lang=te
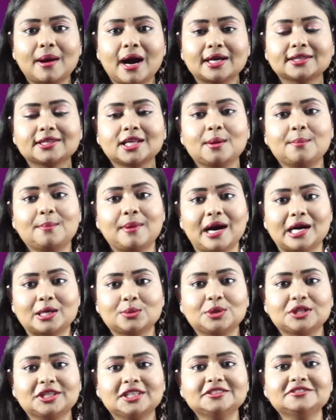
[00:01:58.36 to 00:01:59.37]
మాతా
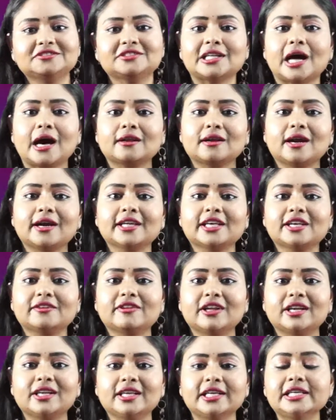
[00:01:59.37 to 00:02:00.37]
పార్వతి స్నానానికి
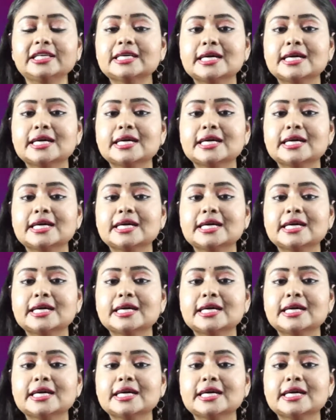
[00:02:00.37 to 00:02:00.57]
వెళ్లి